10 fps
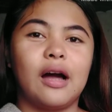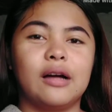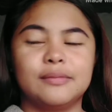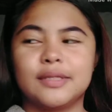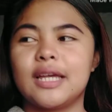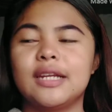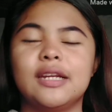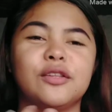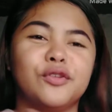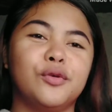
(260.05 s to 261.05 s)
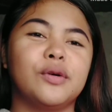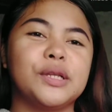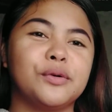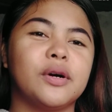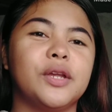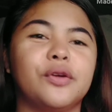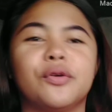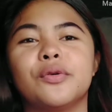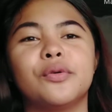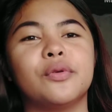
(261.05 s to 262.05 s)
Um, sana natulungan ko kayo
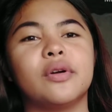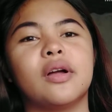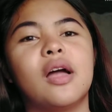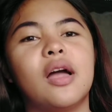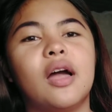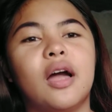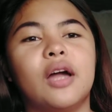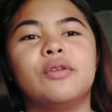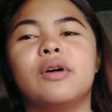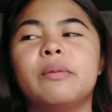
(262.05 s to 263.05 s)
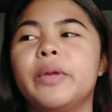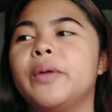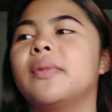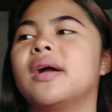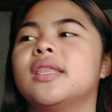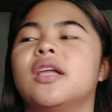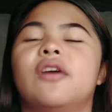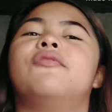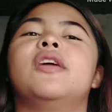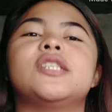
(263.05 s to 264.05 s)
kung ano nga ba yung
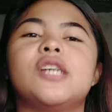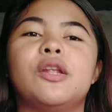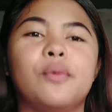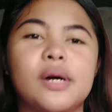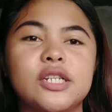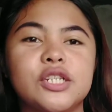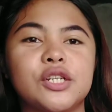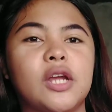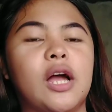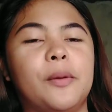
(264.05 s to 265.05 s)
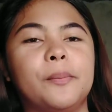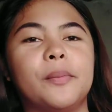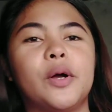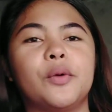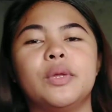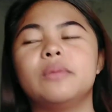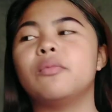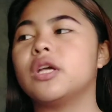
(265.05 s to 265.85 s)
magandang facial wash um, with